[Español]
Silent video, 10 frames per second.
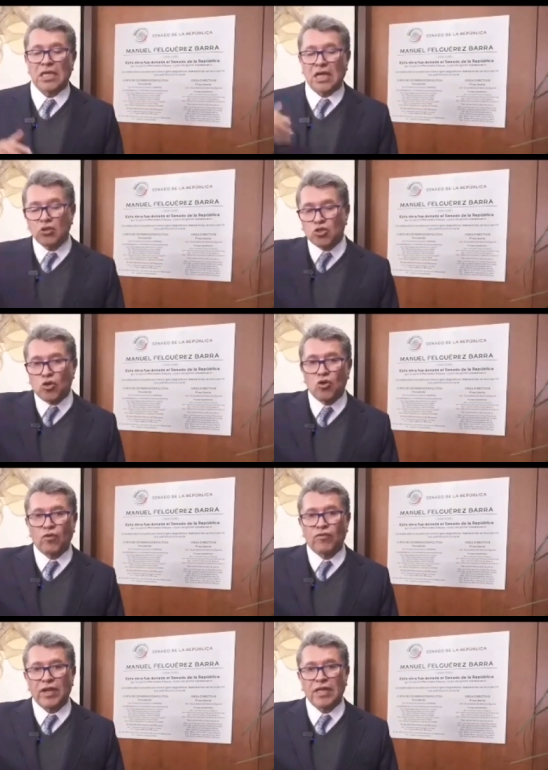ya no
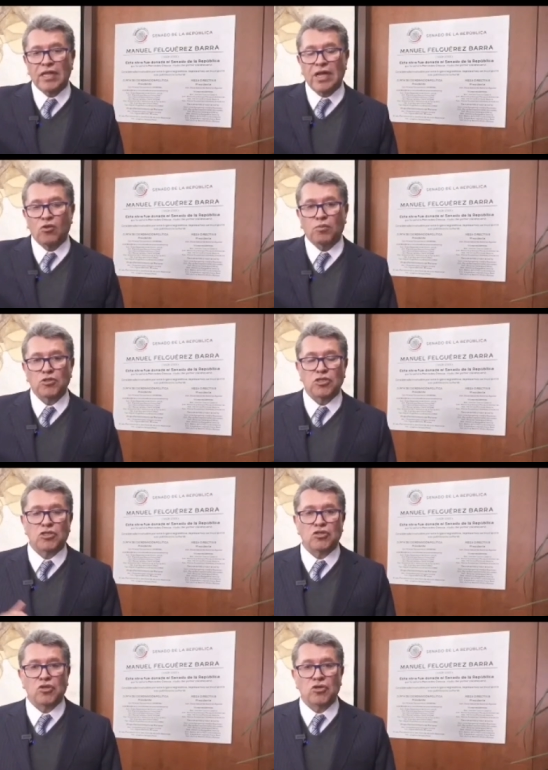solo frente a la
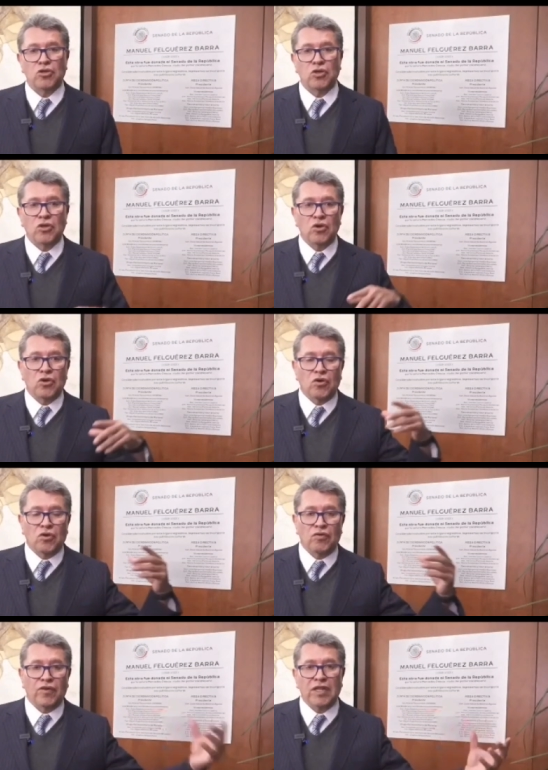oposición,
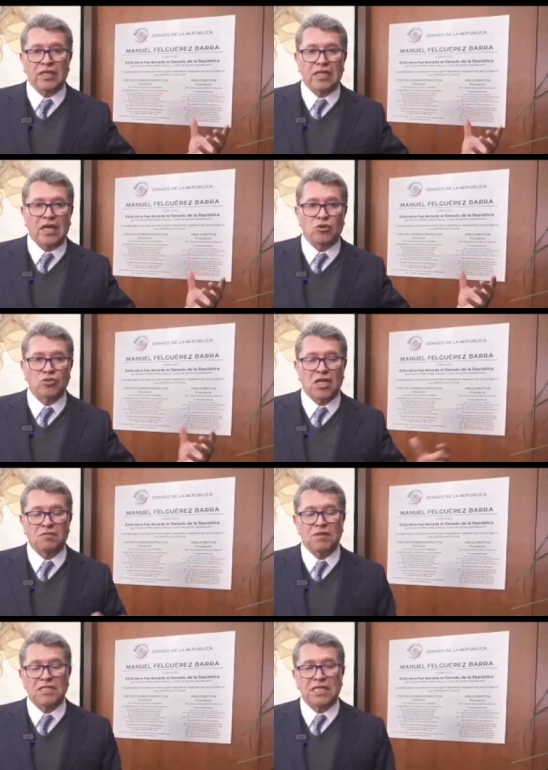o frente a los
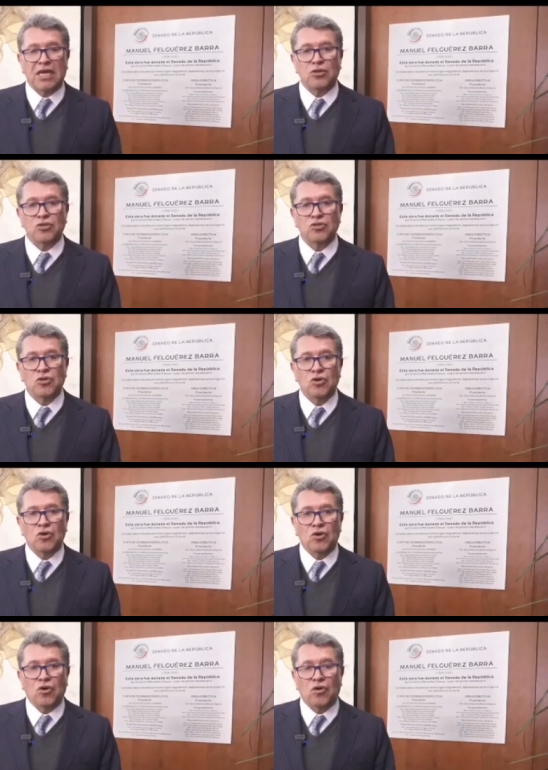adversarios
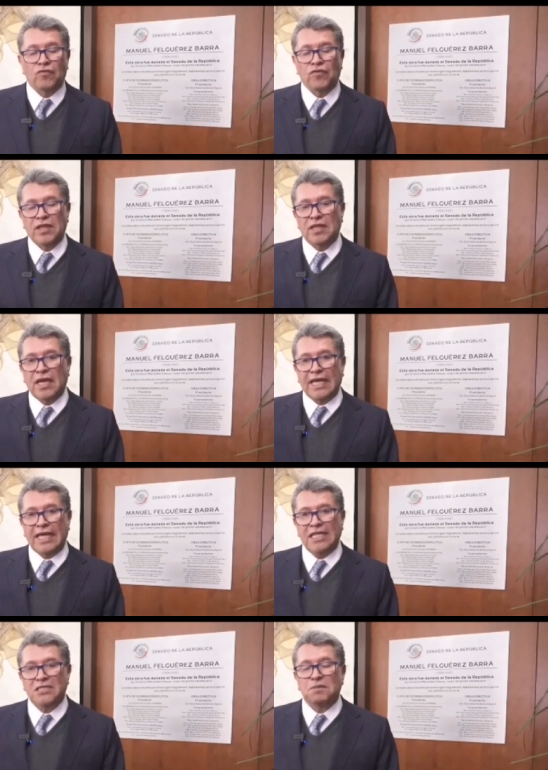o frente a
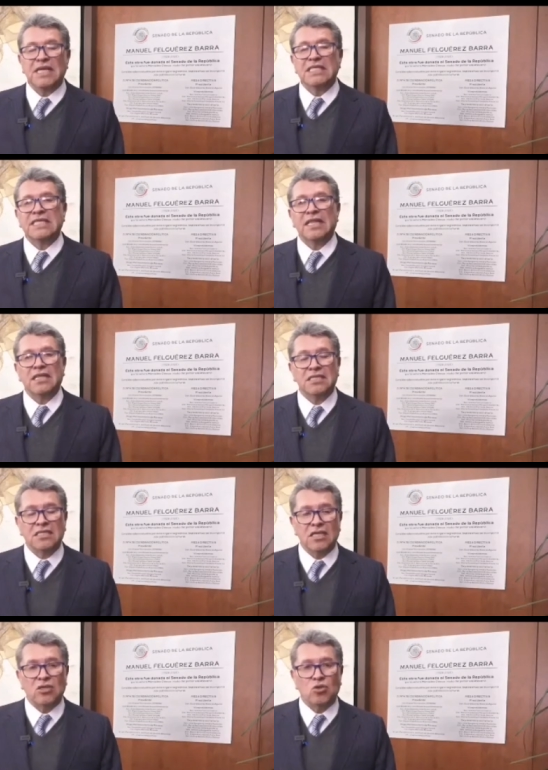quienes piensan
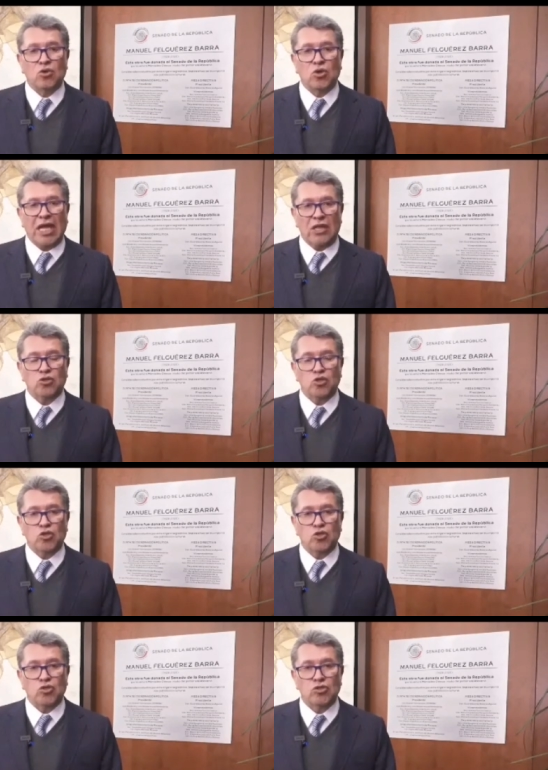distinto que
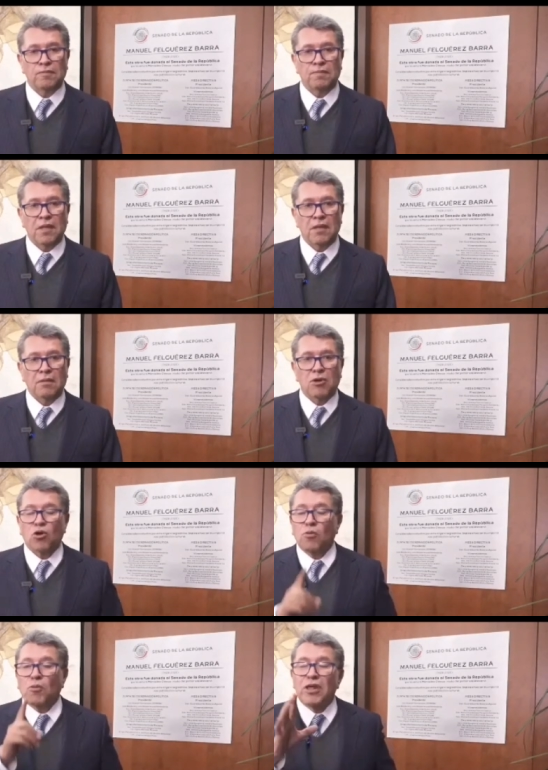nosotros.
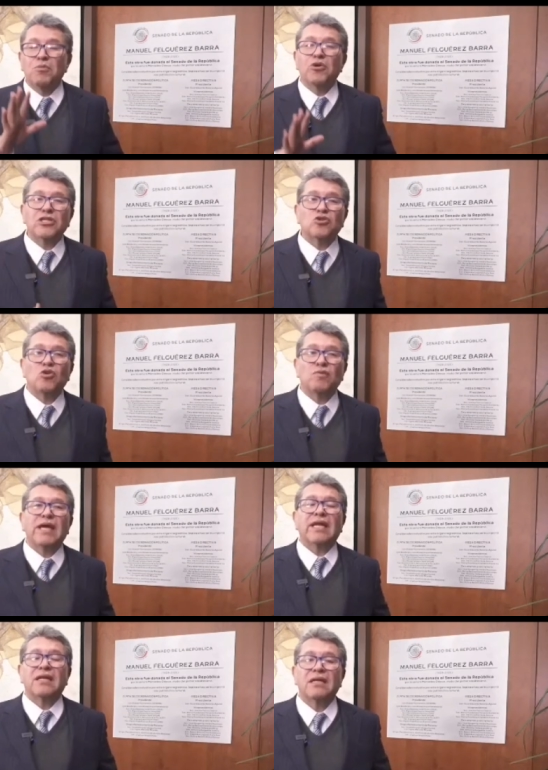Pero lo podemos
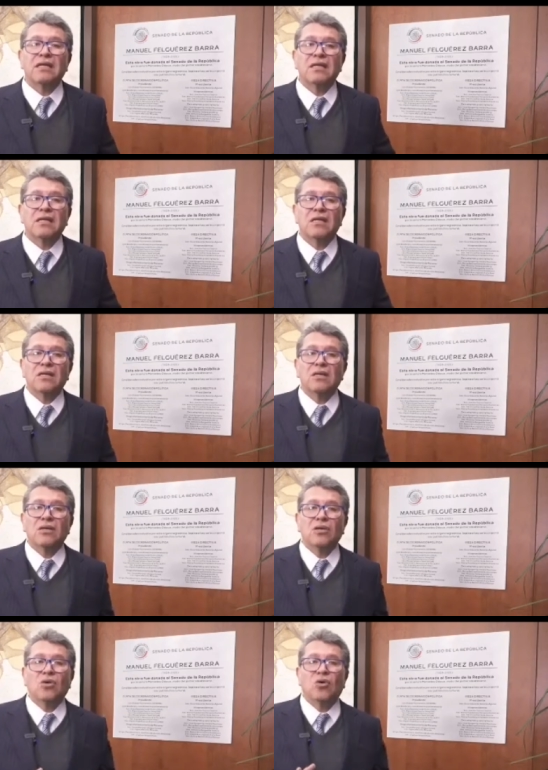resolver
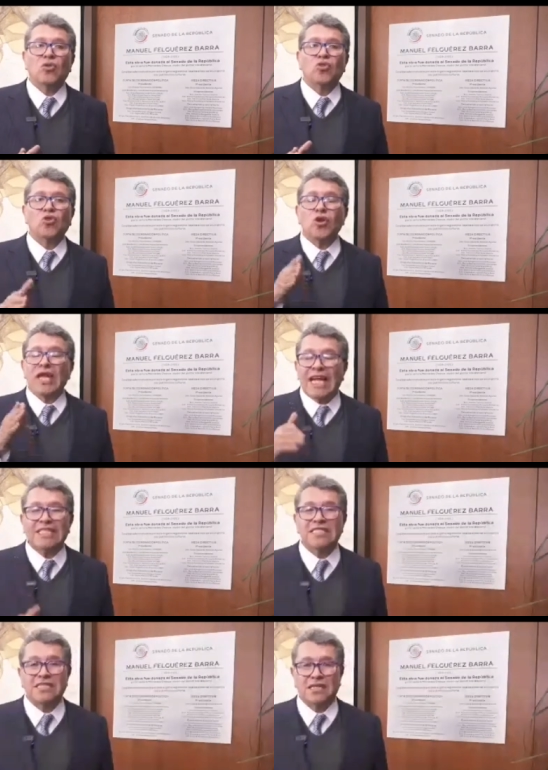con
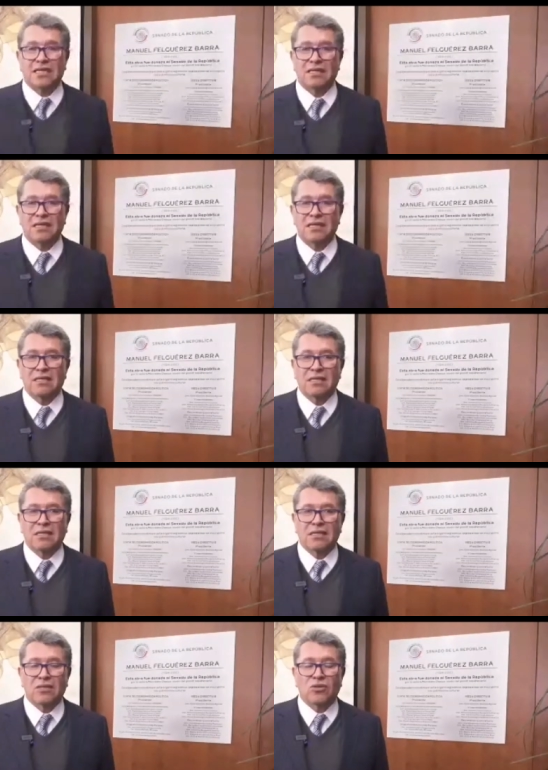tolerancia,
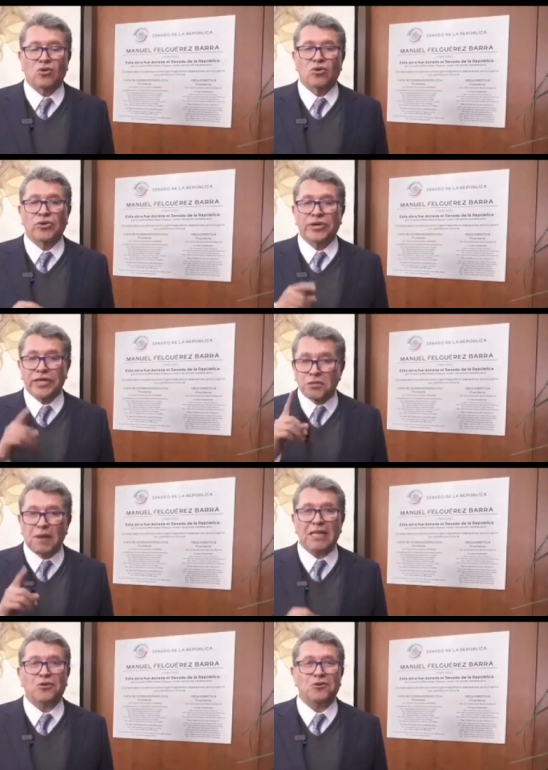con
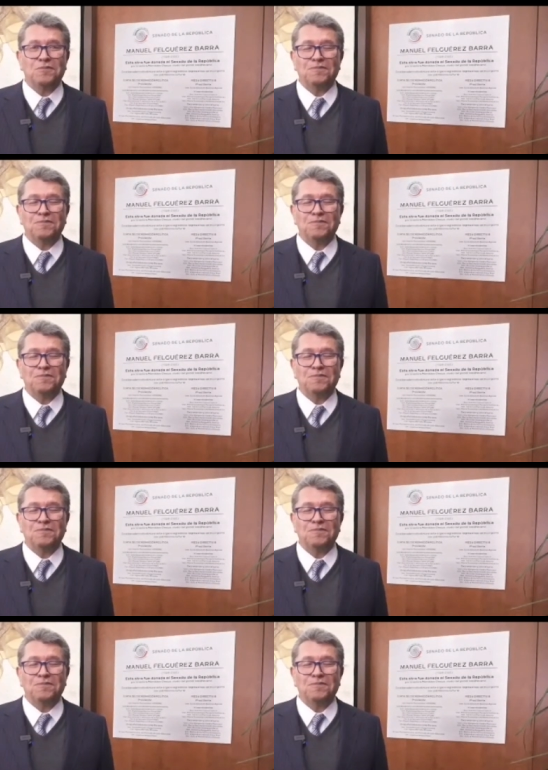respeto,